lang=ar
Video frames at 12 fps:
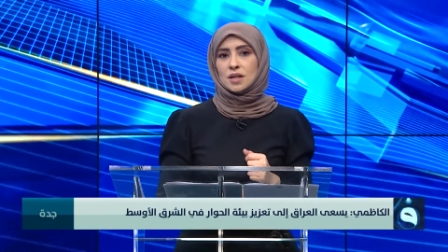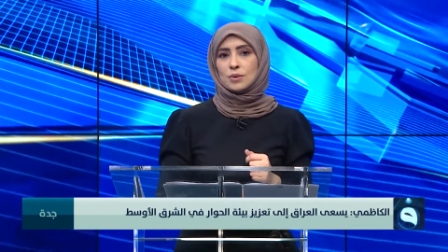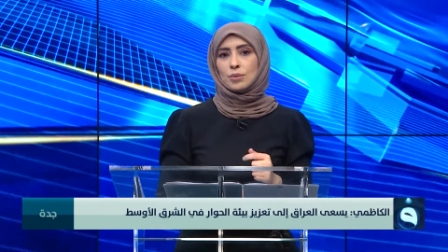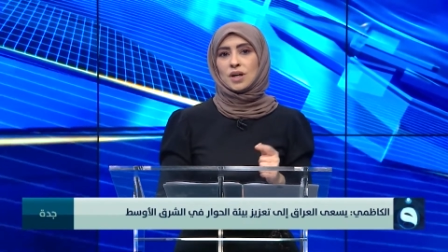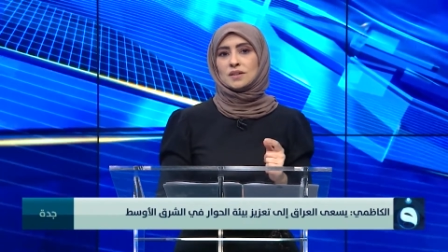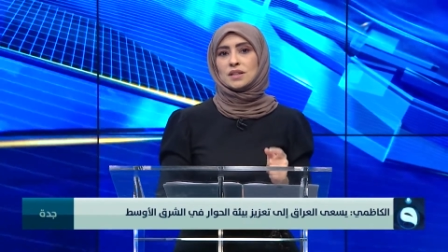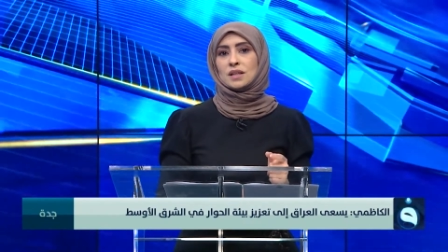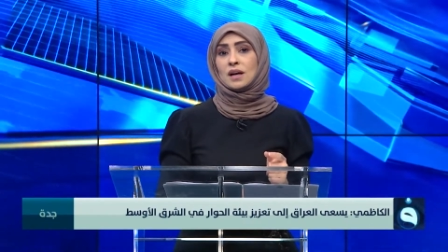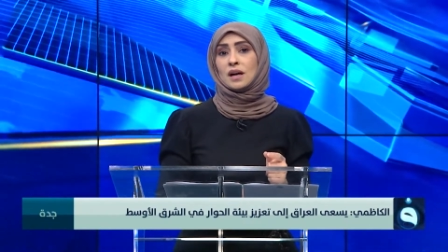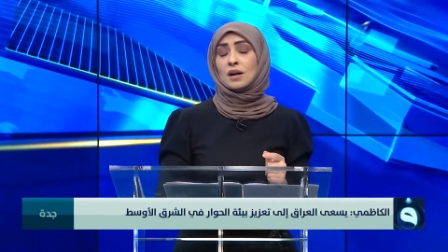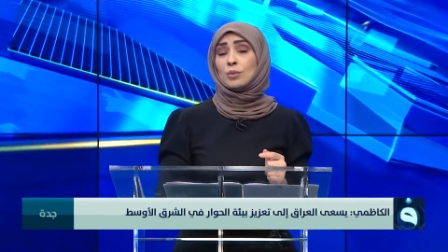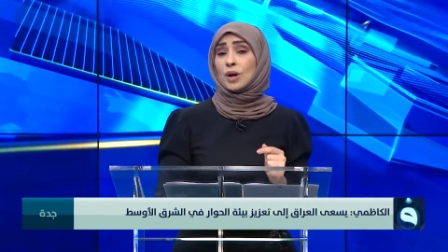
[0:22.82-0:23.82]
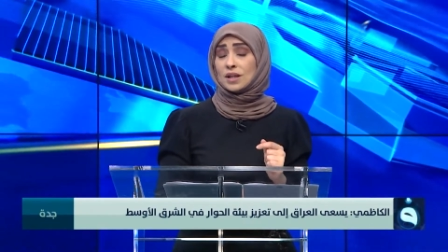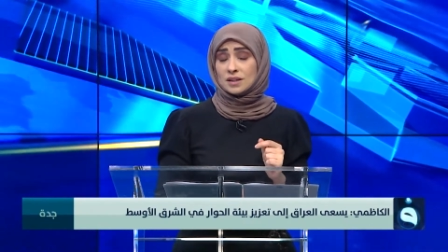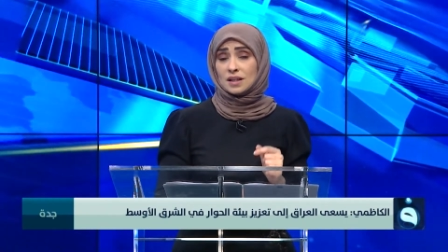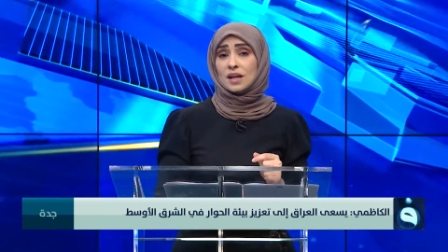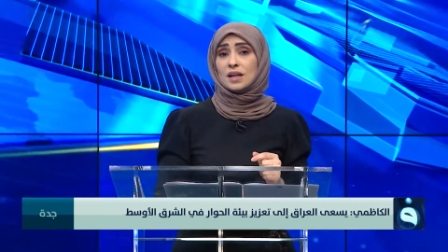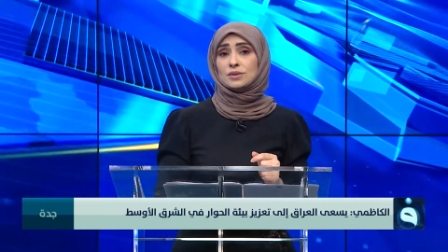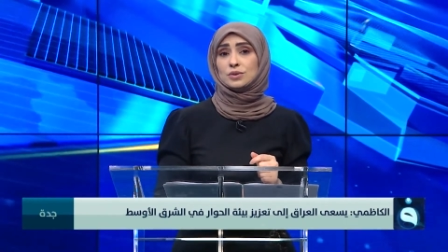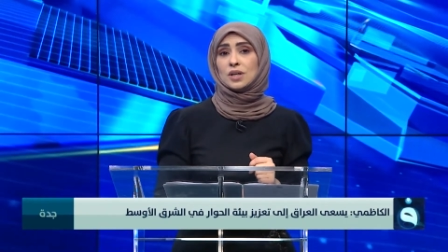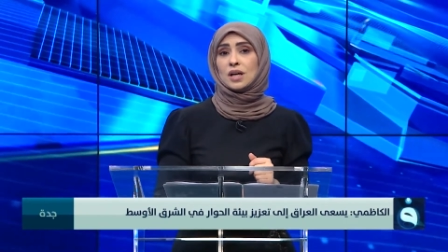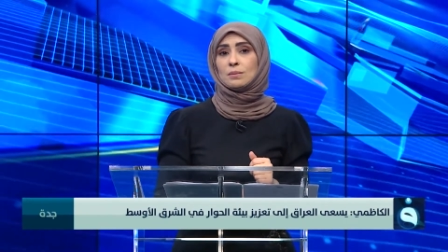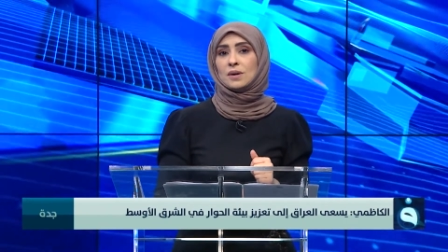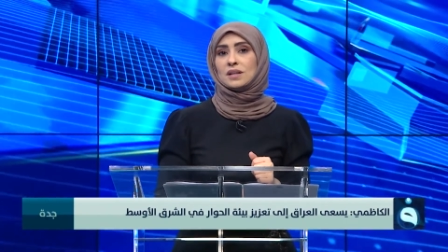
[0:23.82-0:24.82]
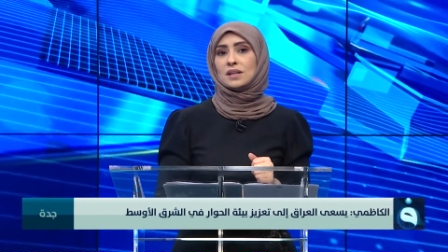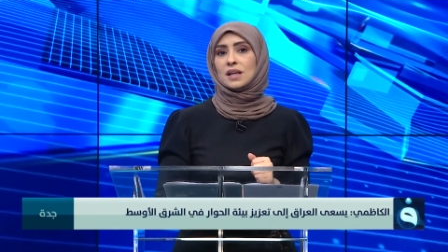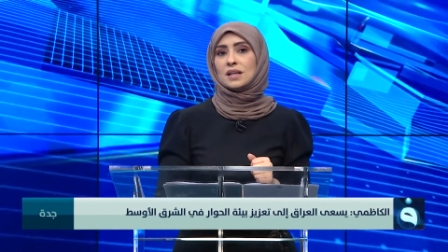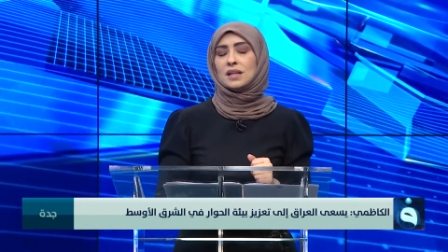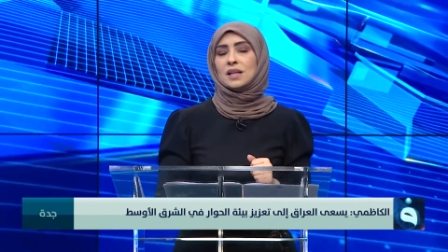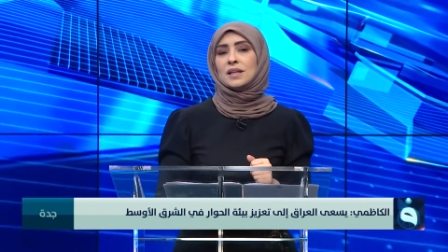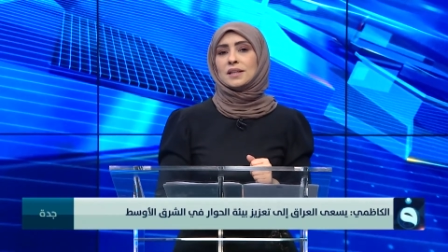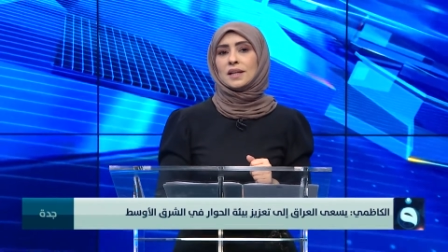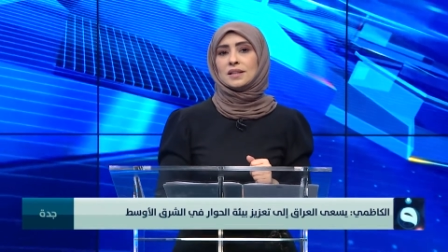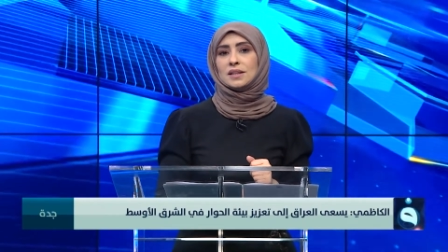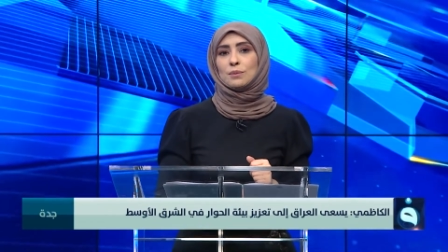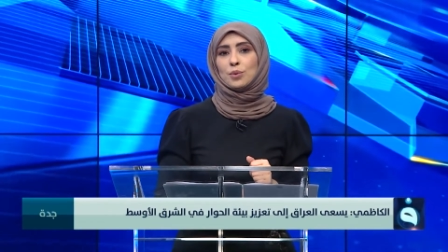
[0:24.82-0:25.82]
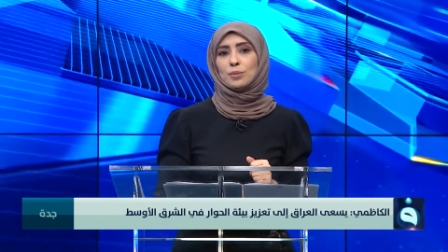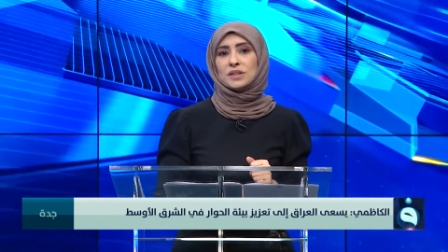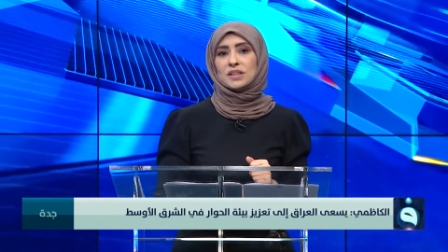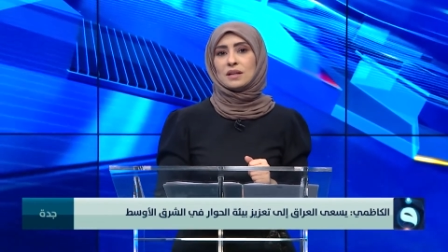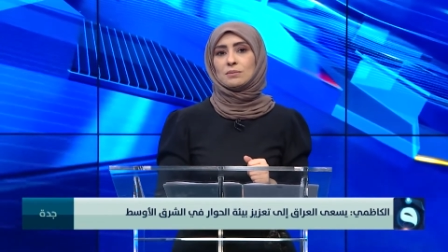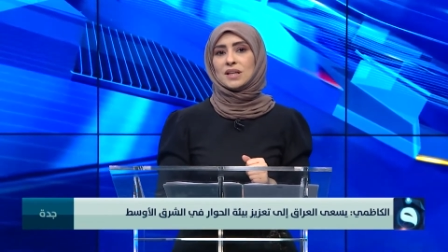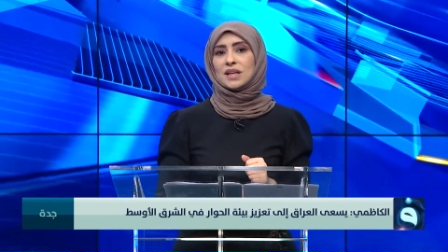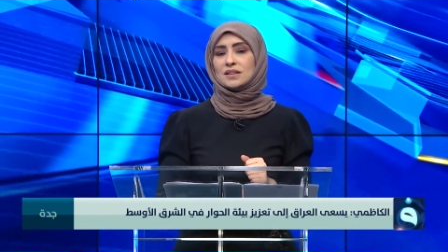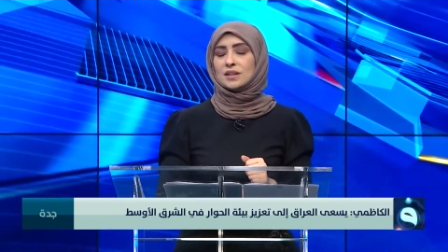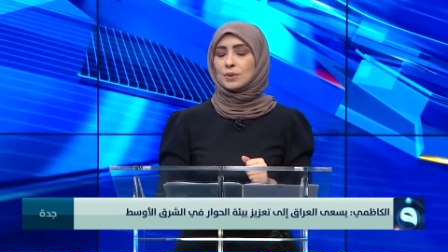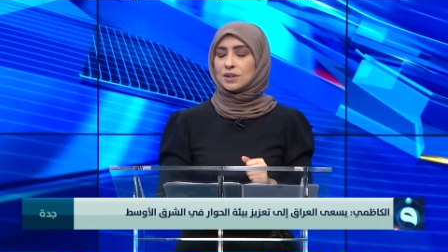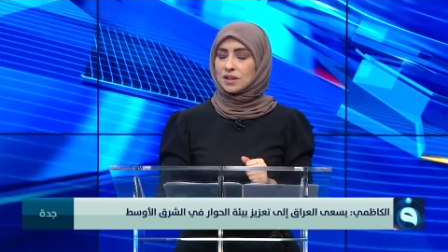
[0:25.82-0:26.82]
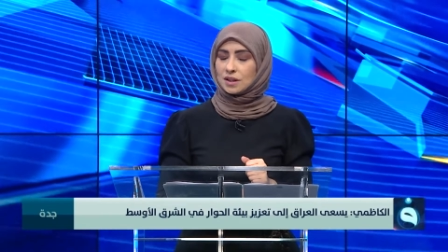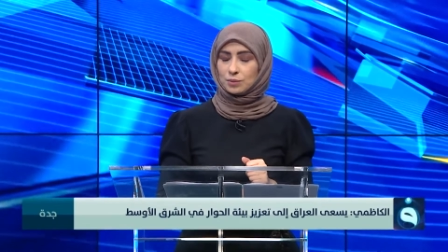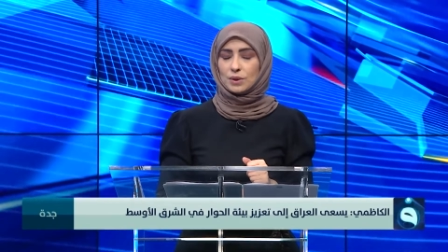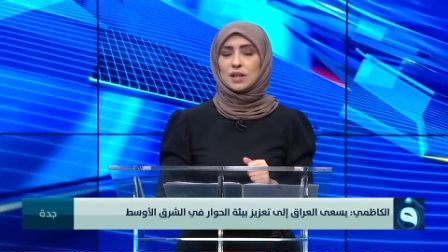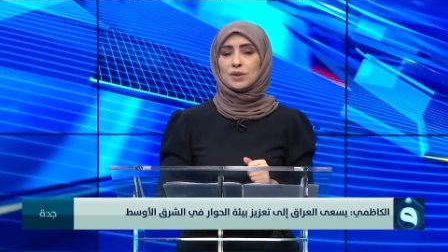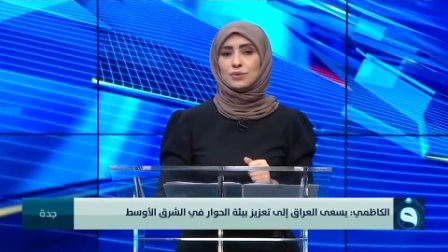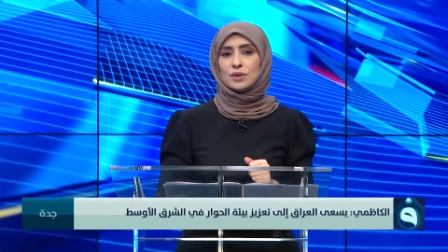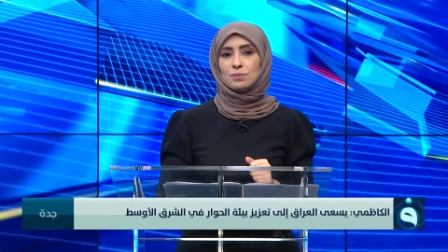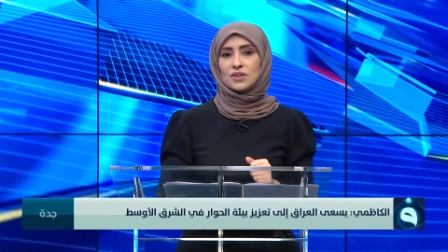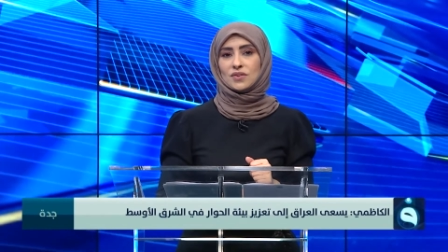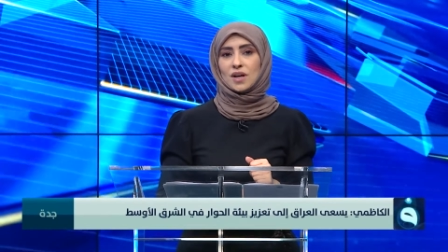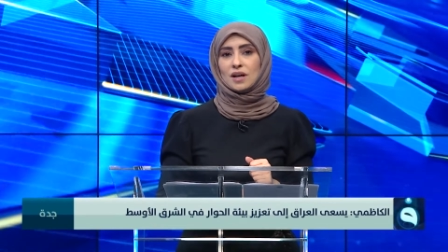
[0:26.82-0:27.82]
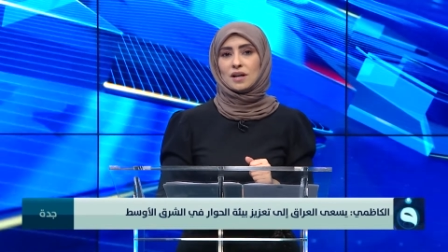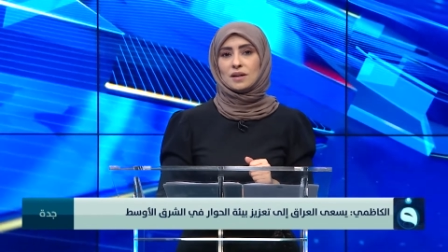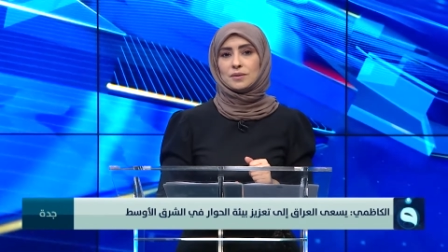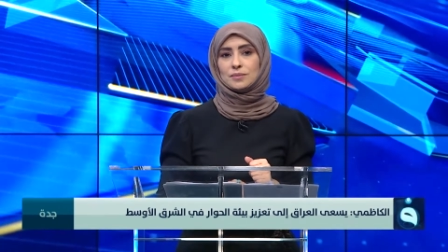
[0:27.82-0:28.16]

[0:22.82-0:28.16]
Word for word: واقترح, واقترح إنشاء بنك يهتم بالتنمية والتطوير في المنطقة